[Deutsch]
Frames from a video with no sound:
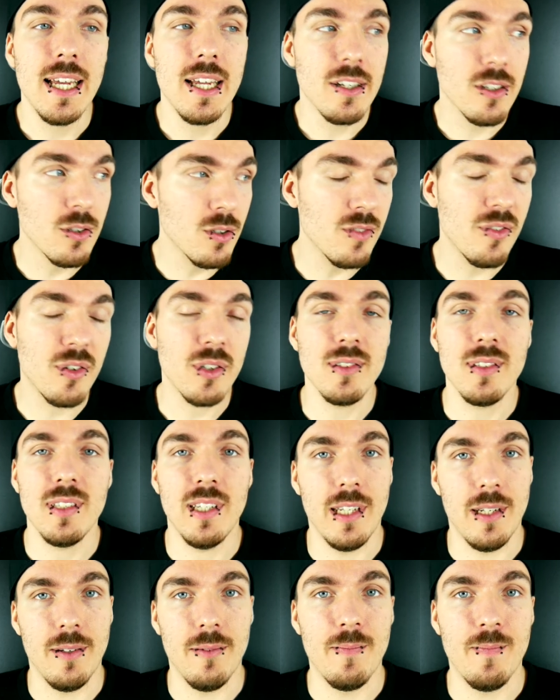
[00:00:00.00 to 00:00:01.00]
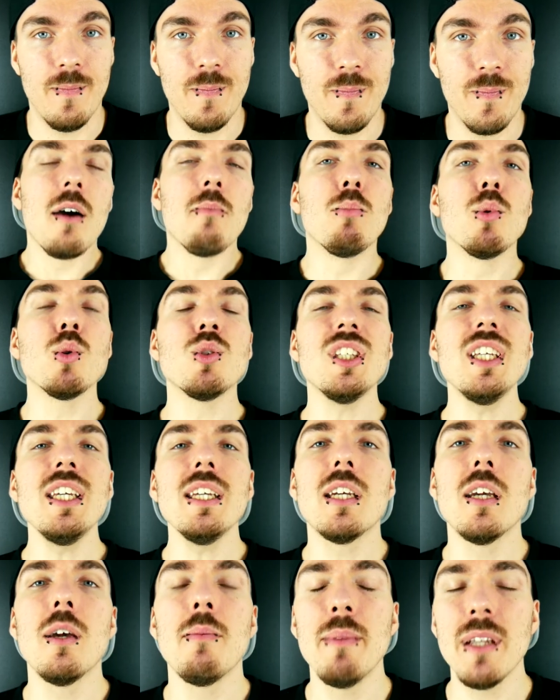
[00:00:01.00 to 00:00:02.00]
0 von 10.
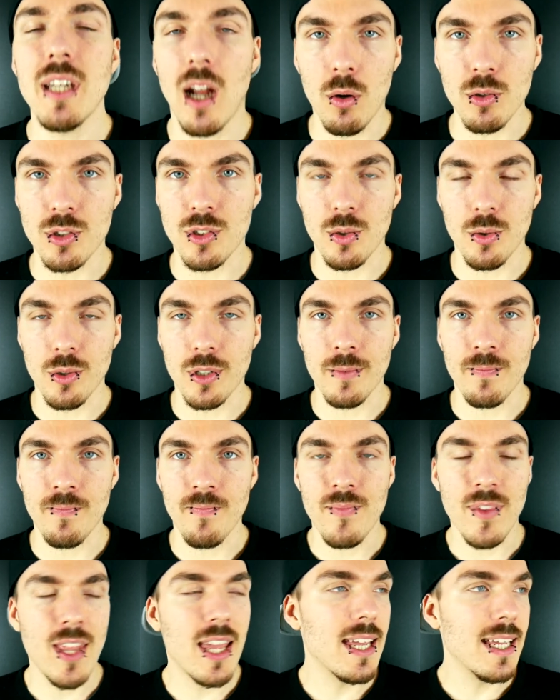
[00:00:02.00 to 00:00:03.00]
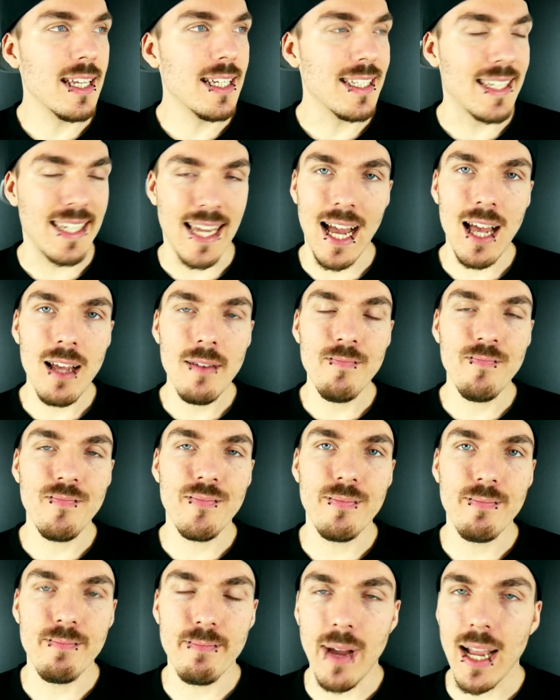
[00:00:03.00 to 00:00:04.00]
Musik mit Ausdrücken. Ja,
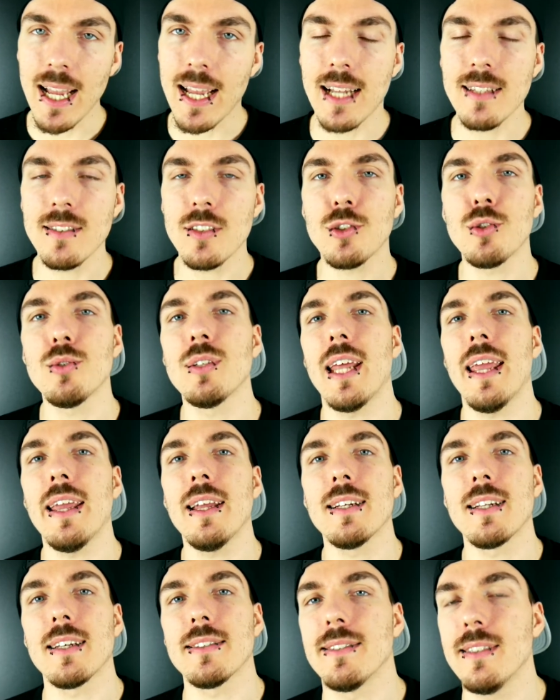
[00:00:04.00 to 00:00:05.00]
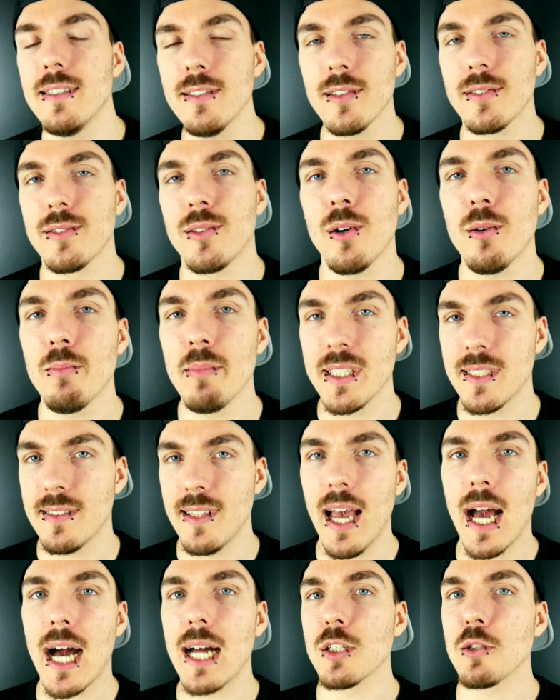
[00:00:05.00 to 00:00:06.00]
man kann sich schon denken, dass dieser Song mich
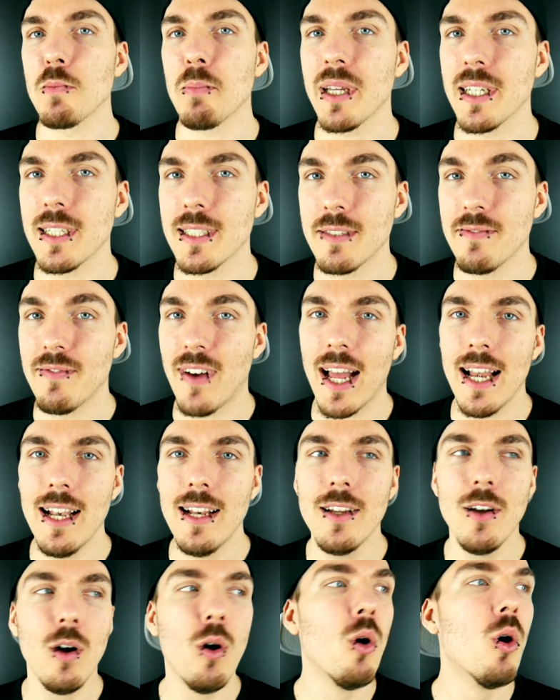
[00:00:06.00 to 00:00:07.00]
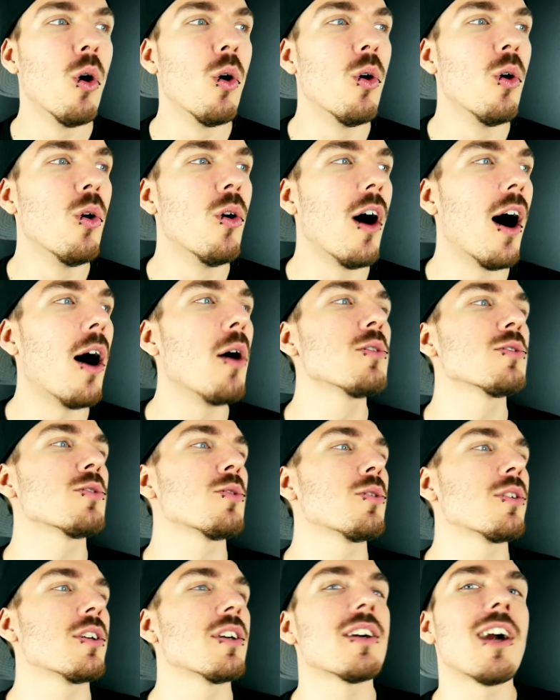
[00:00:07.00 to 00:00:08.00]
sehr anspricht, weil
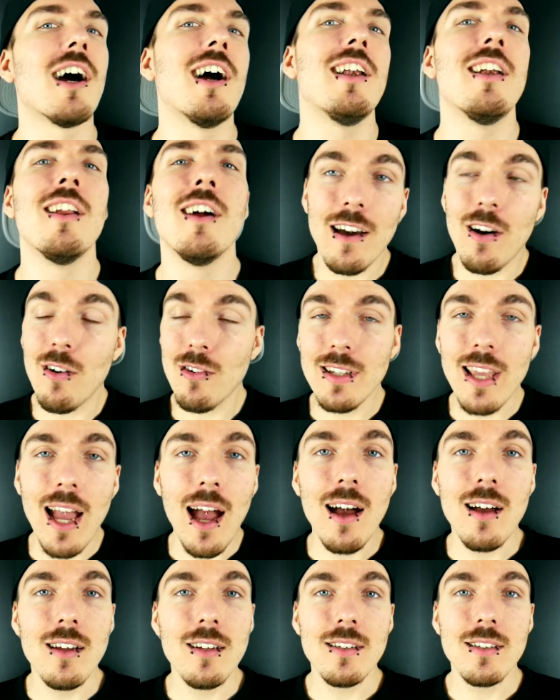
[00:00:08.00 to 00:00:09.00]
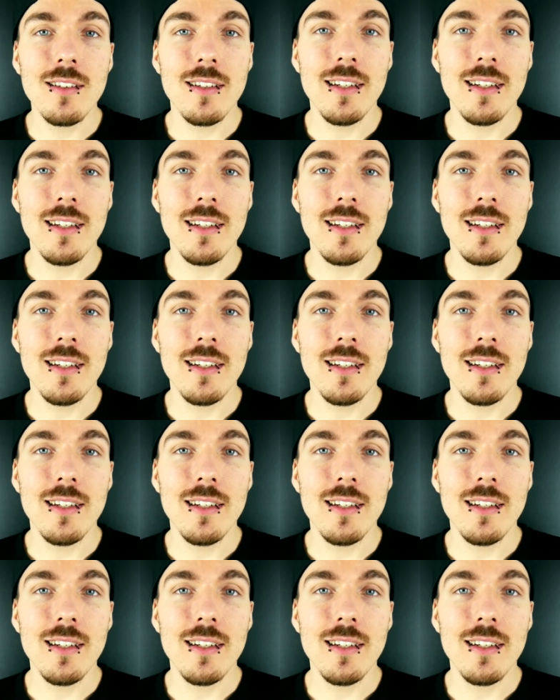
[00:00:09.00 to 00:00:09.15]
Ausdrücke geil. Und ja,